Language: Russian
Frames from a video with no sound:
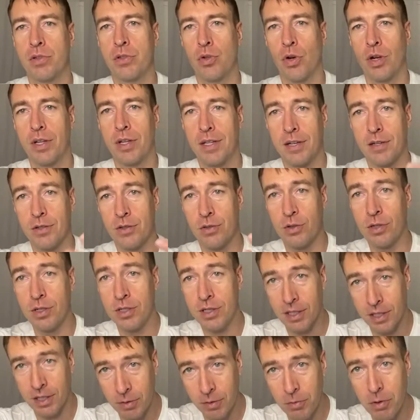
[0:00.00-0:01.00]
это разрулить
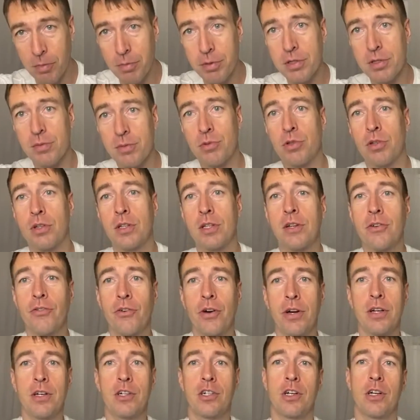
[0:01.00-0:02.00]
таким образом, что ты
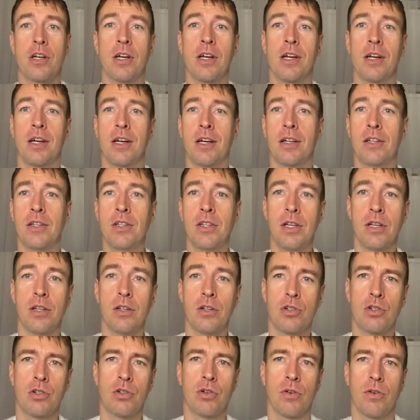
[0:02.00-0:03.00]
говоришь, ей,
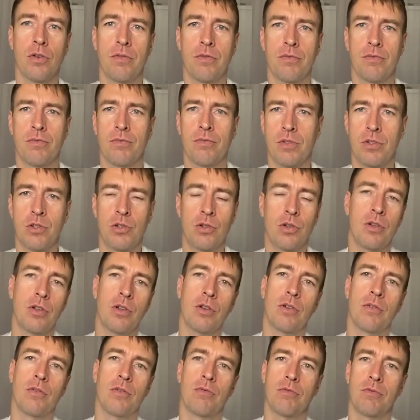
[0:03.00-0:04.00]
что
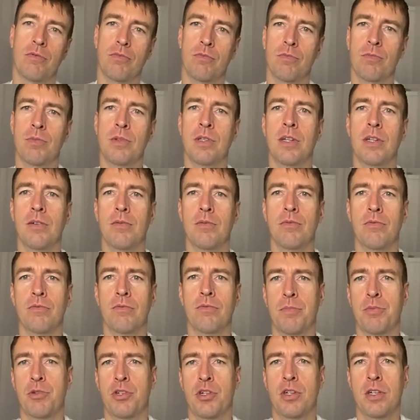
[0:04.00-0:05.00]
что-то мне
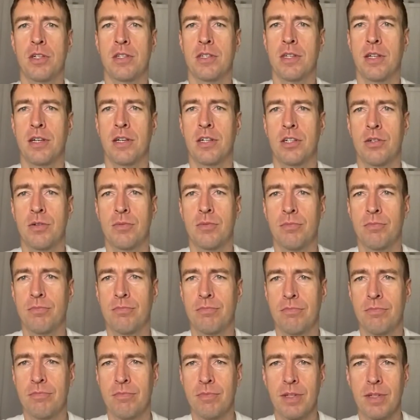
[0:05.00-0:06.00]
вообще, знаешь,
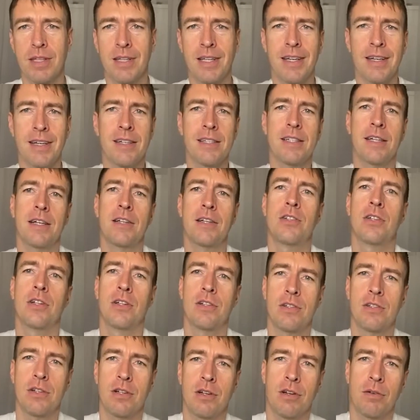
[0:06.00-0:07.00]
ей
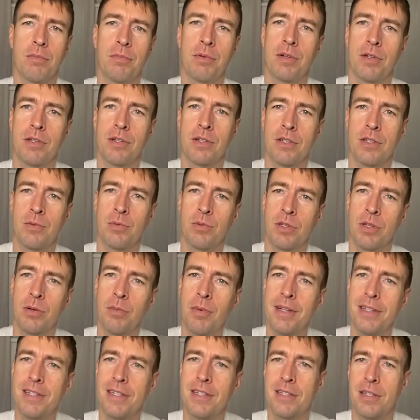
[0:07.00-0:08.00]
расхотелось как бы этим
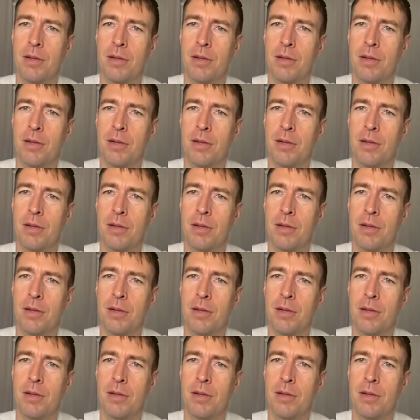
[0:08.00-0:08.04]
заниматься с